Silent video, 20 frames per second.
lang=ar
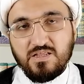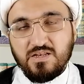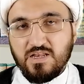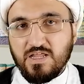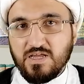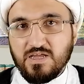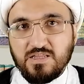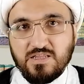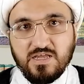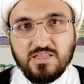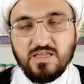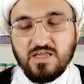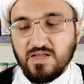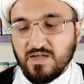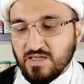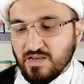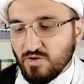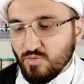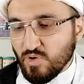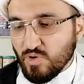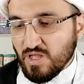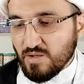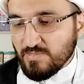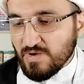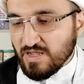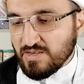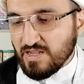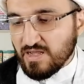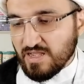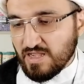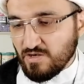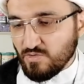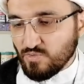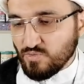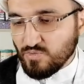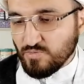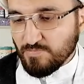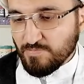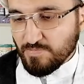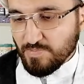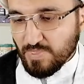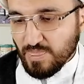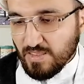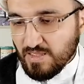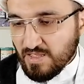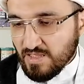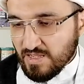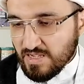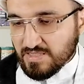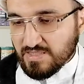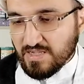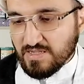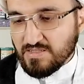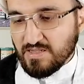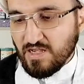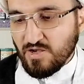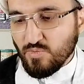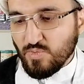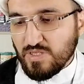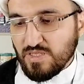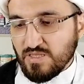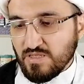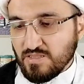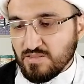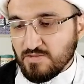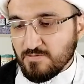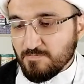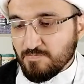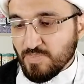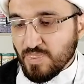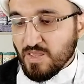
لكن أنا أقرأ كما نقلوا خطأ نحويا